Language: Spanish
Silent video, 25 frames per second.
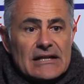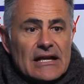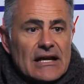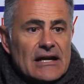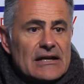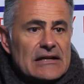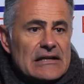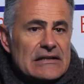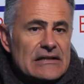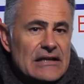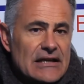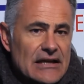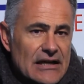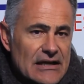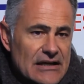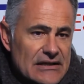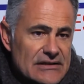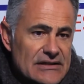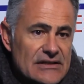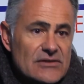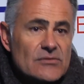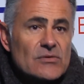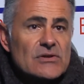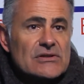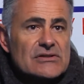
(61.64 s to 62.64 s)
te la ganan de cara, en
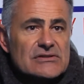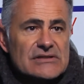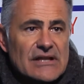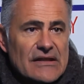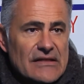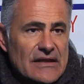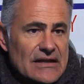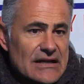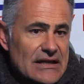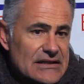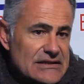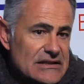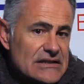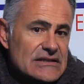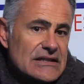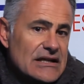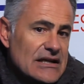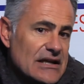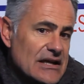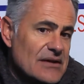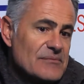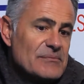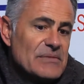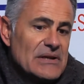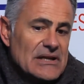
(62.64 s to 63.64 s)
tres cuartos hacia adelante te
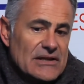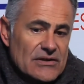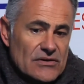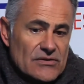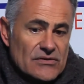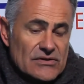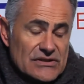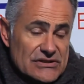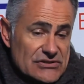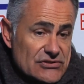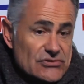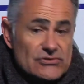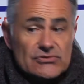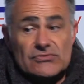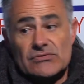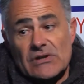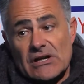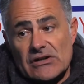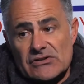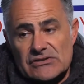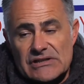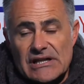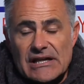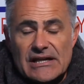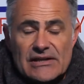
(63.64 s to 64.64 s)
crean peligro. Y esto es una
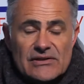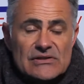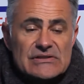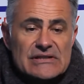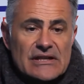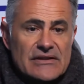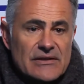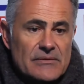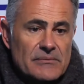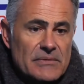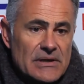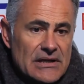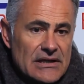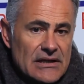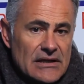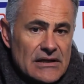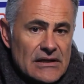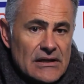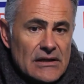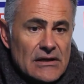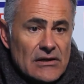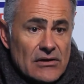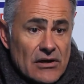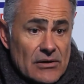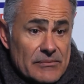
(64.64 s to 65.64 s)
cosa que ellos hacen bien.
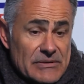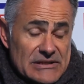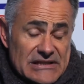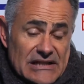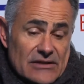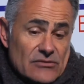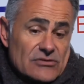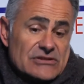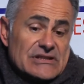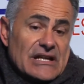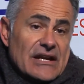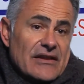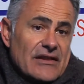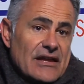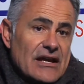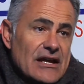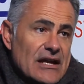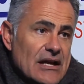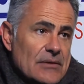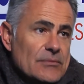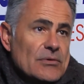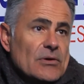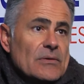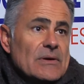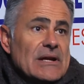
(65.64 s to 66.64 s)
Lo que pasa es que nuestra idea
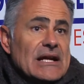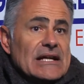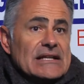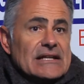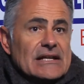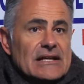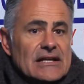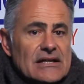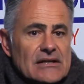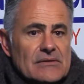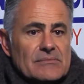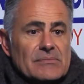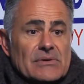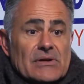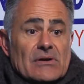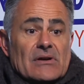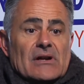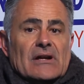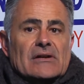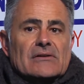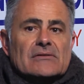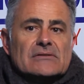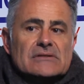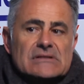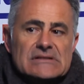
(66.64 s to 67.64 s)
era volver a tener, pero
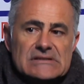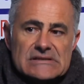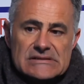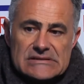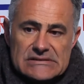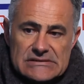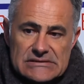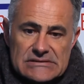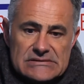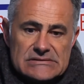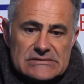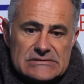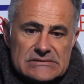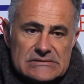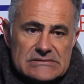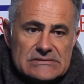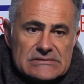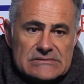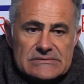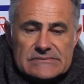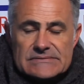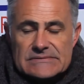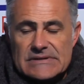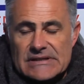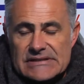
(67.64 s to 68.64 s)
claro, eh,
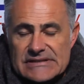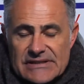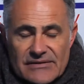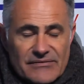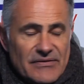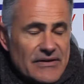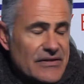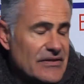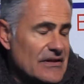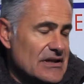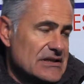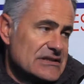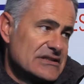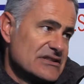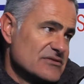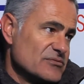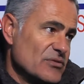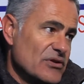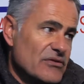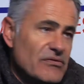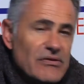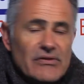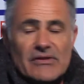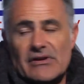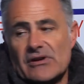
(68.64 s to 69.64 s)
es difícil. Es que es
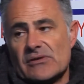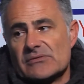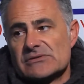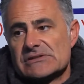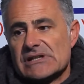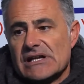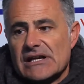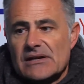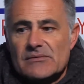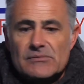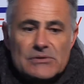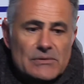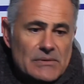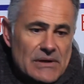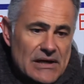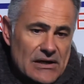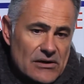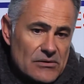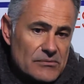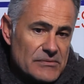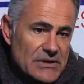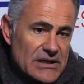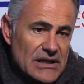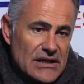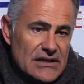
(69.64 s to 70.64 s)
muy difícil como está el campo para
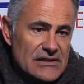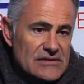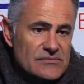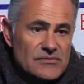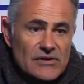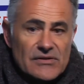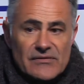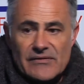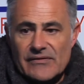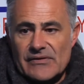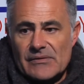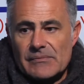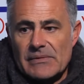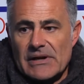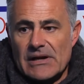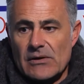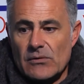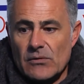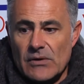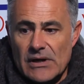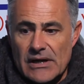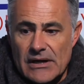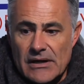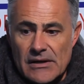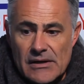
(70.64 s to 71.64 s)
combinar, es muy difícil para
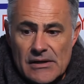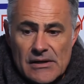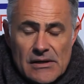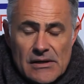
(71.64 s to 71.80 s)
jugar